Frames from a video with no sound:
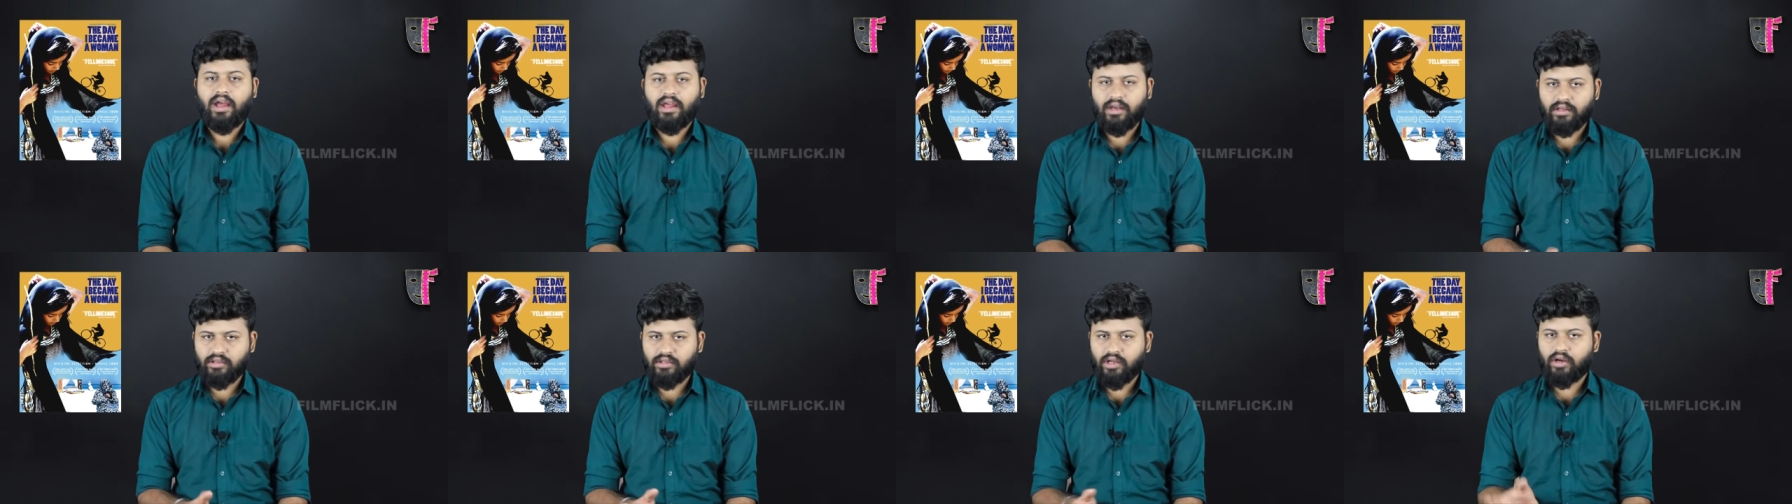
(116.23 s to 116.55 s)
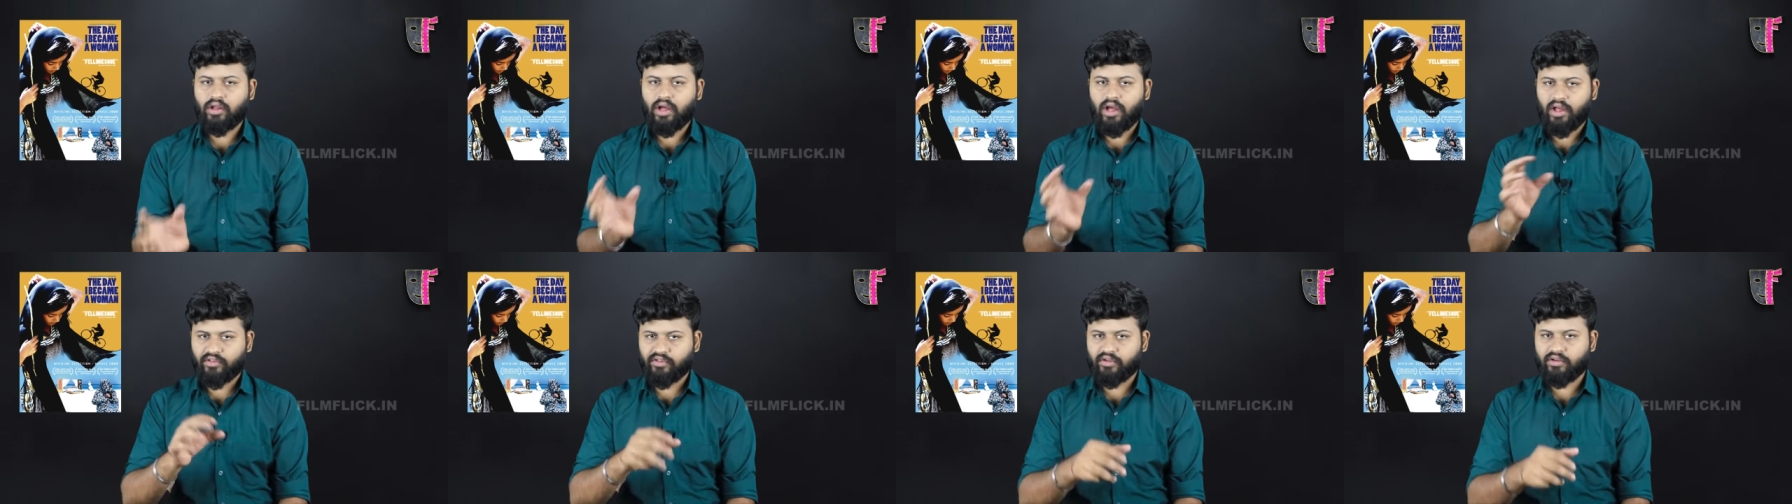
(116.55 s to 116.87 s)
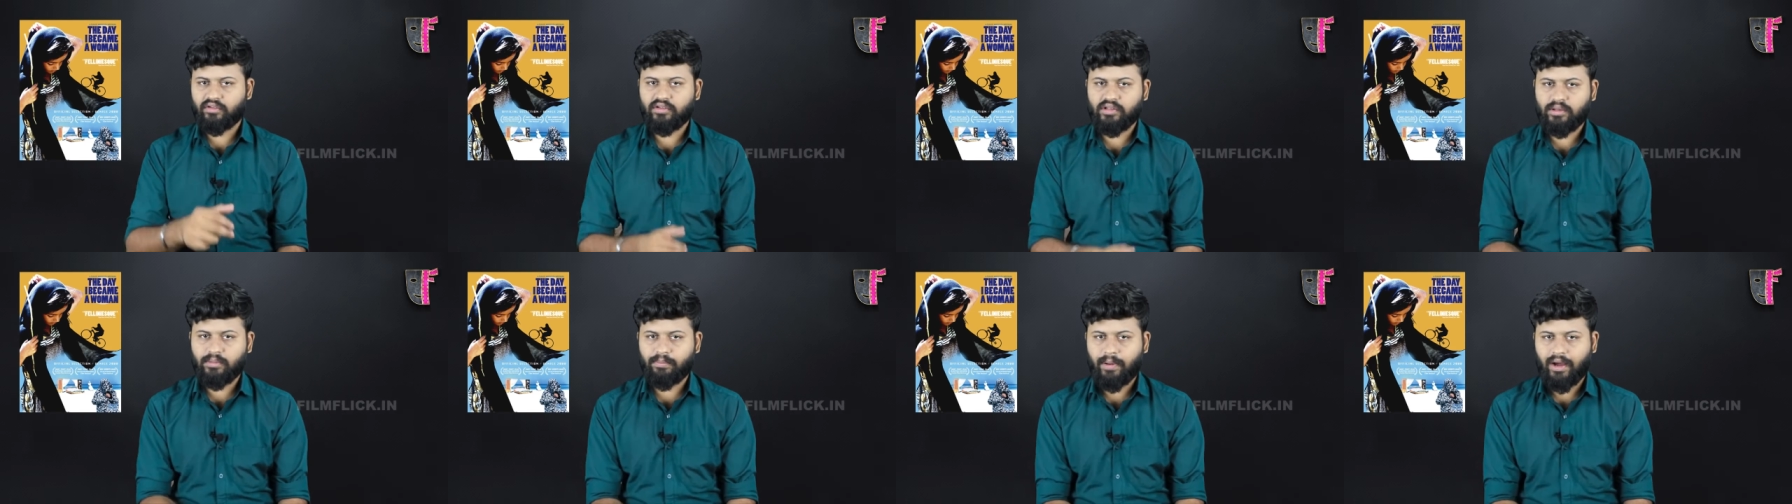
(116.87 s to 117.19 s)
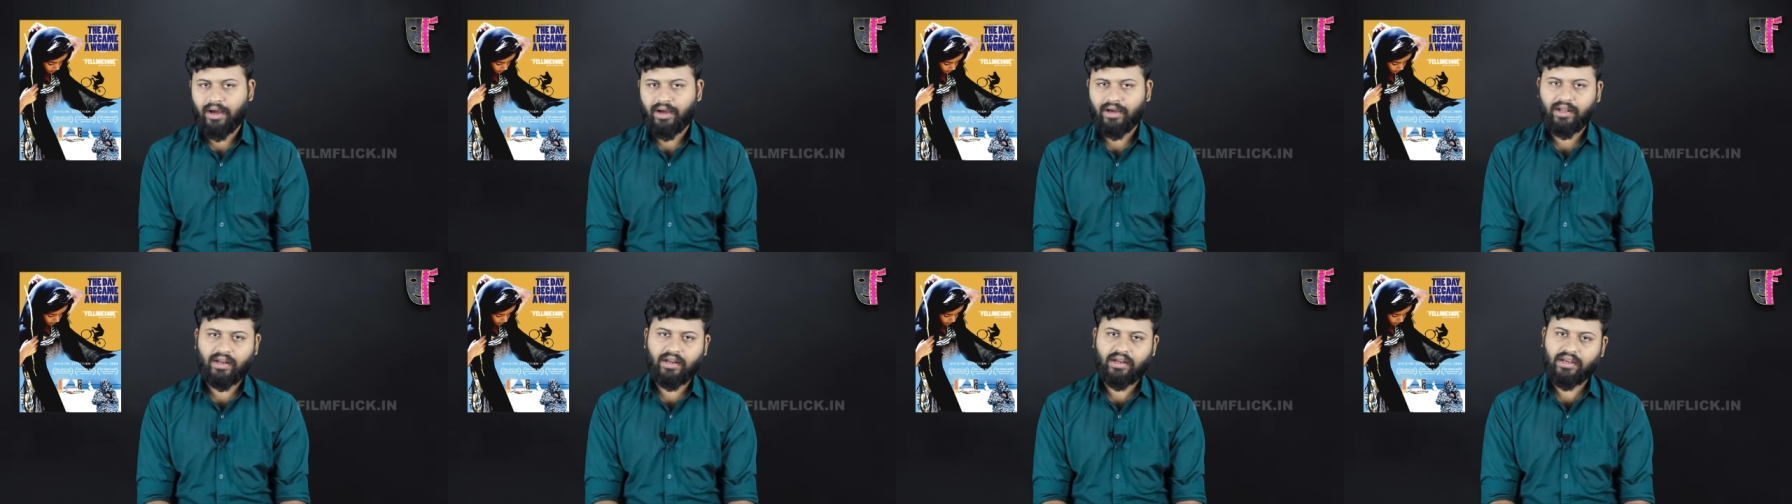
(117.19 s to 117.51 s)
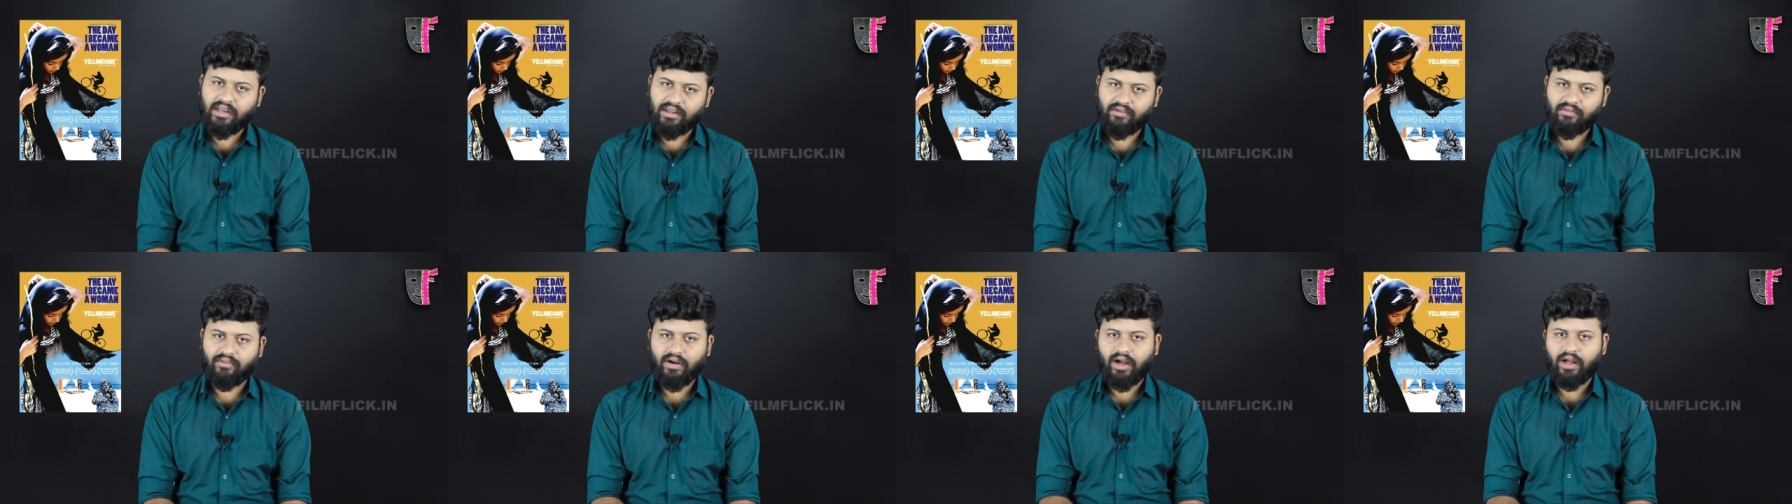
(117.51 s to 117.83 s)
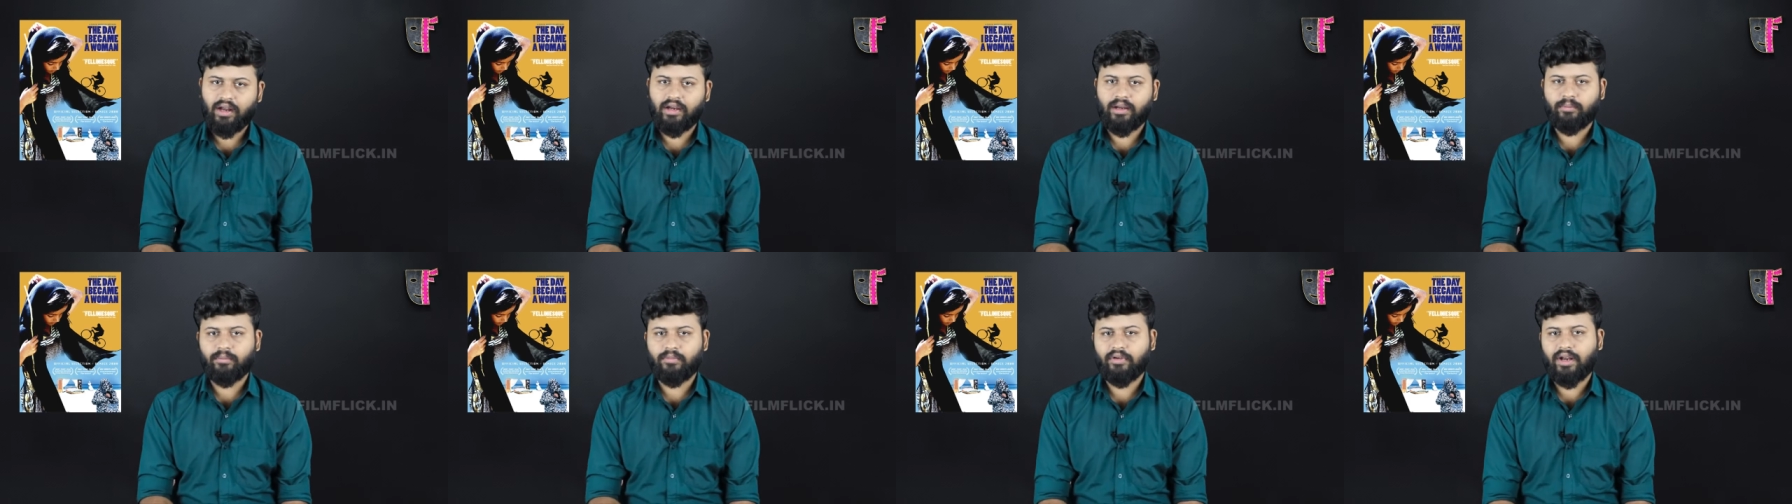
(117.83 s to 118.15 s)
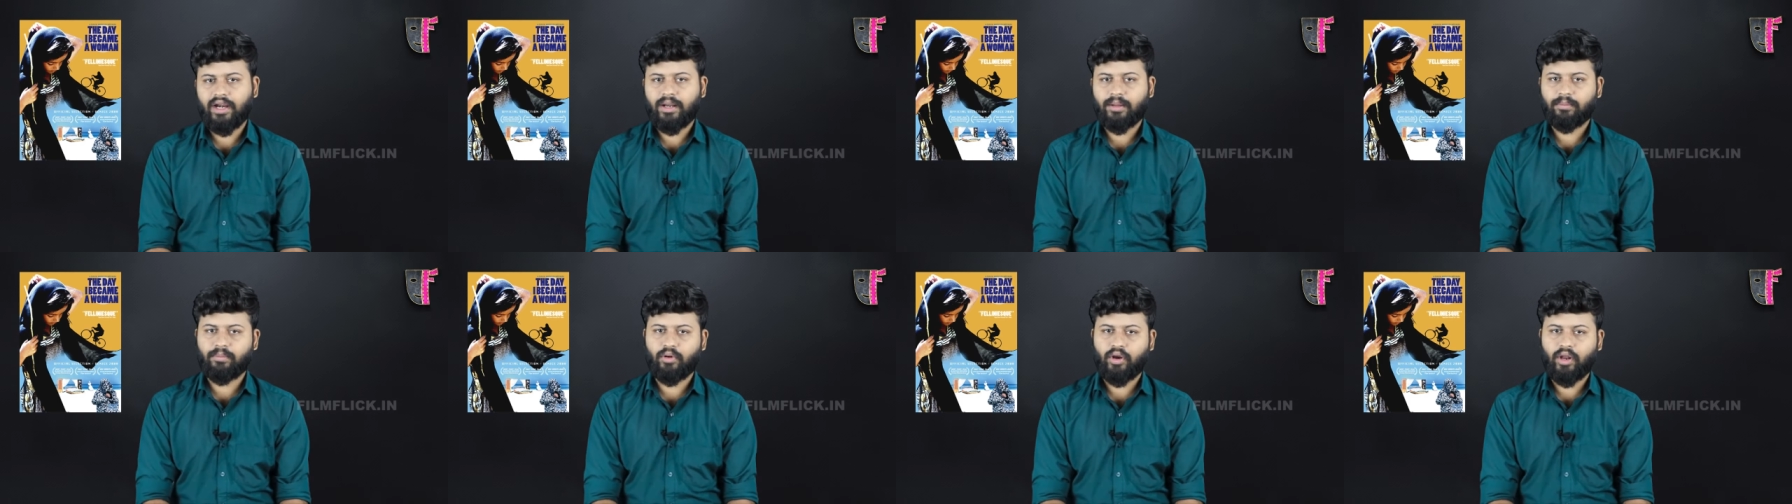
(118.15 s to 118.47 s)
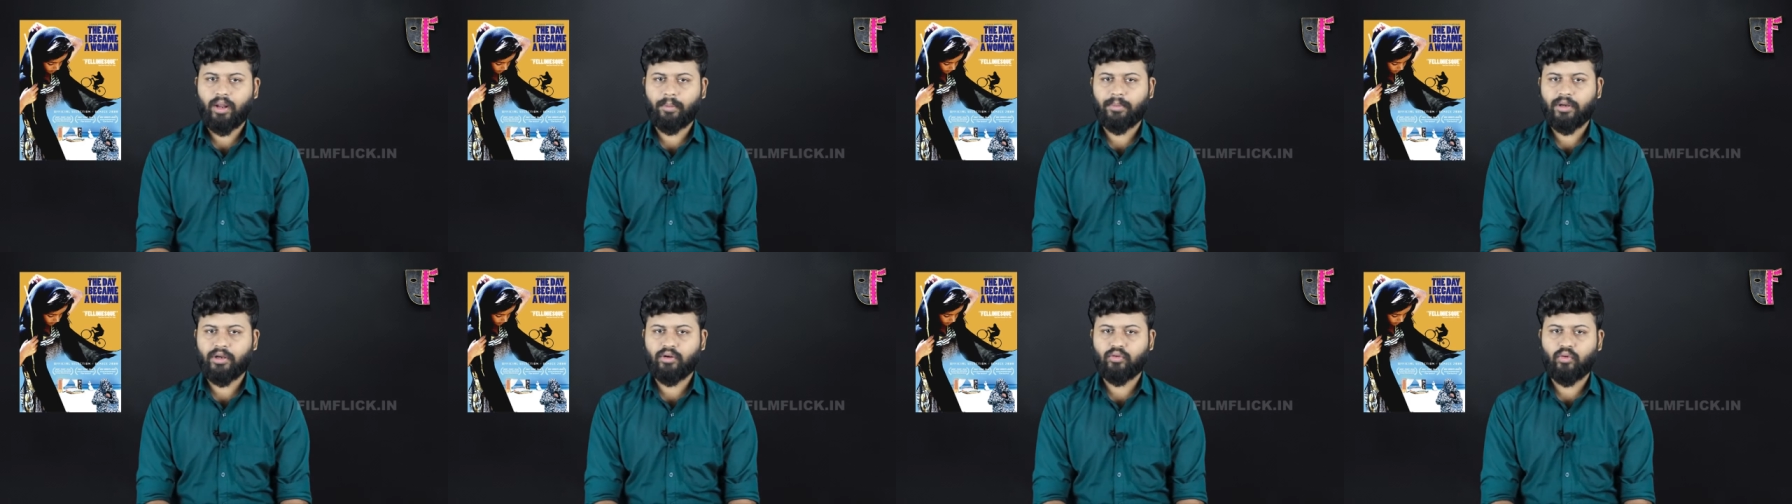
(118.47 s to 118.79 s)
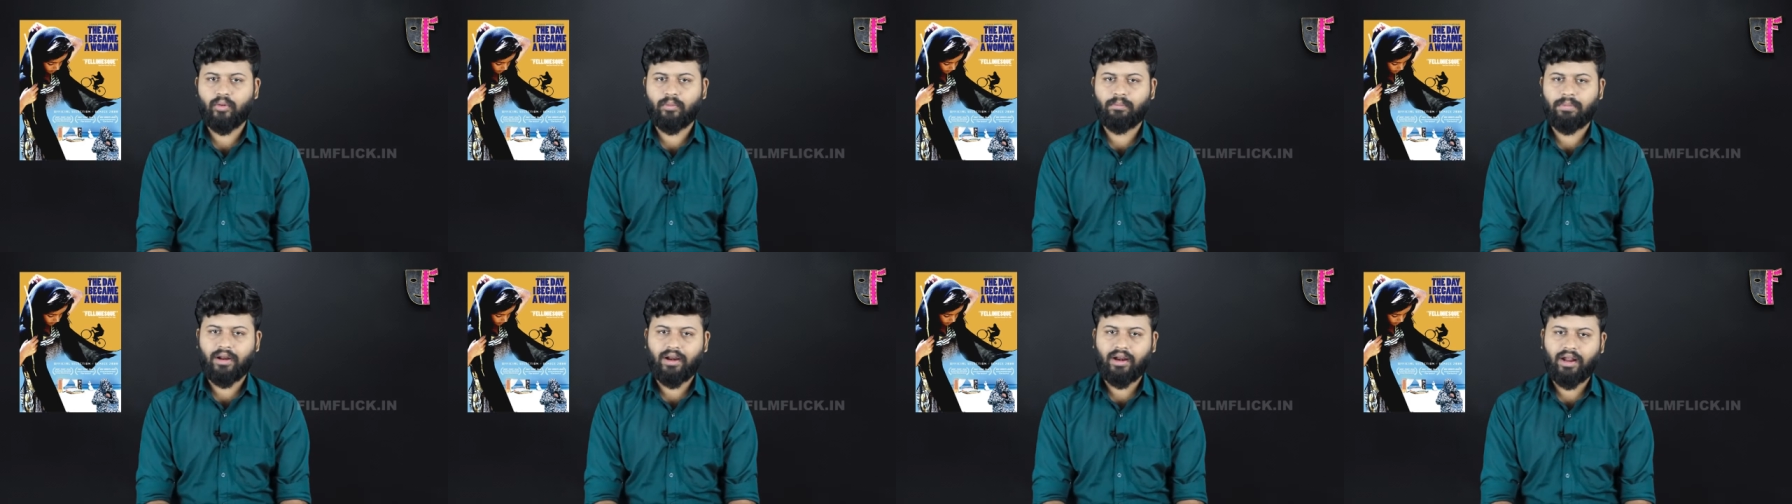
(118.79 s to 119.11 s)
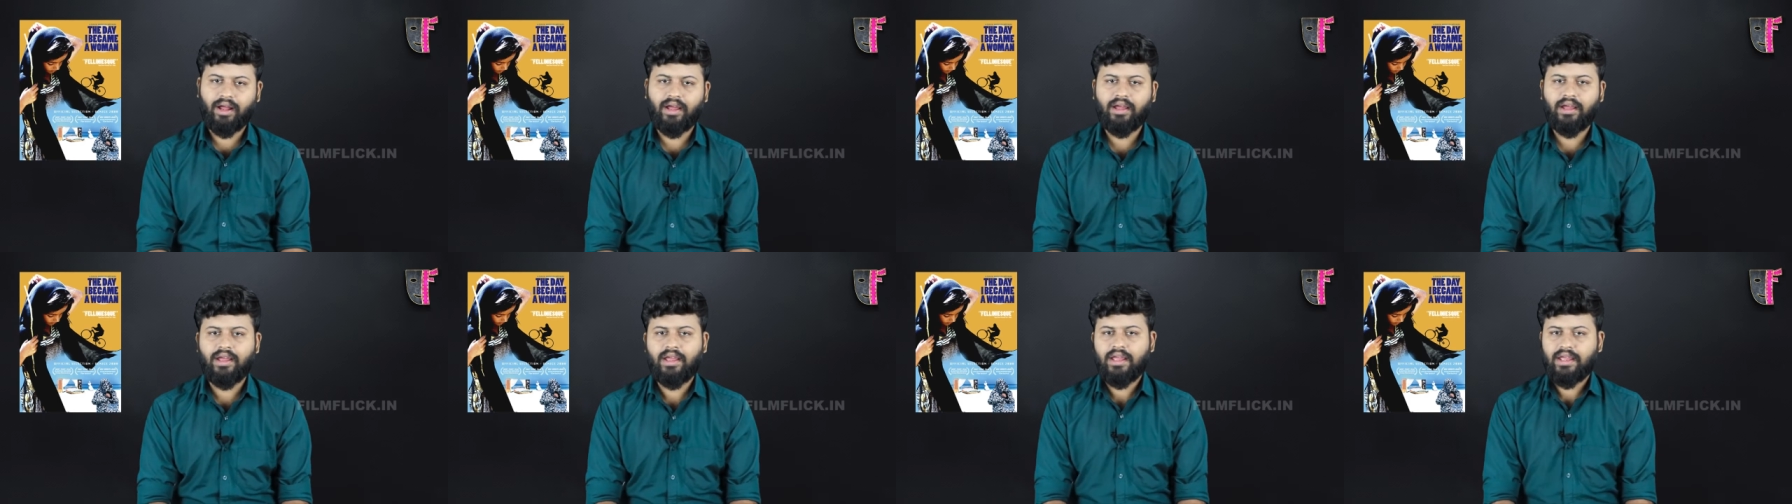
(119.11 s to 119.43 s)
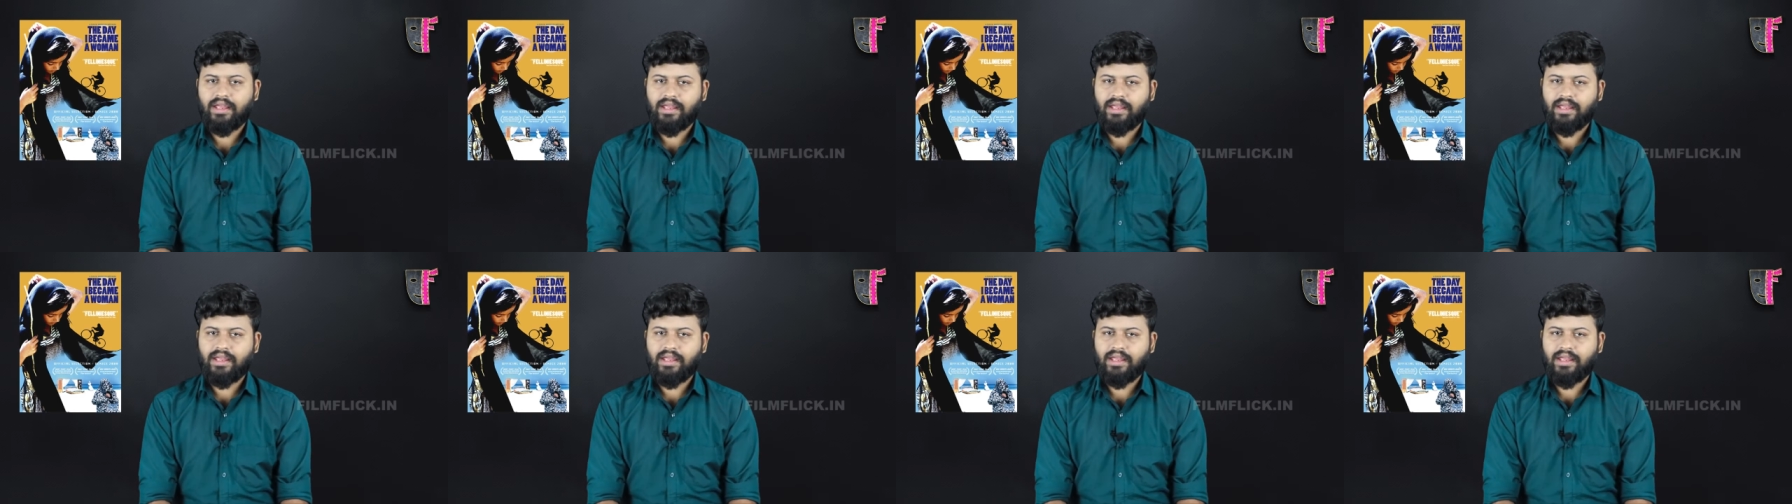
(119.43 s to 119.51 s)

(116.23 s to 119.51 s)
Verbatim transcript: இருந்தாலும் ஹசன் வந்து பார்க்குறான் நீ வா நம்ம விளையாட போகலாம் அப்படின்னு கூப்பிட்றான்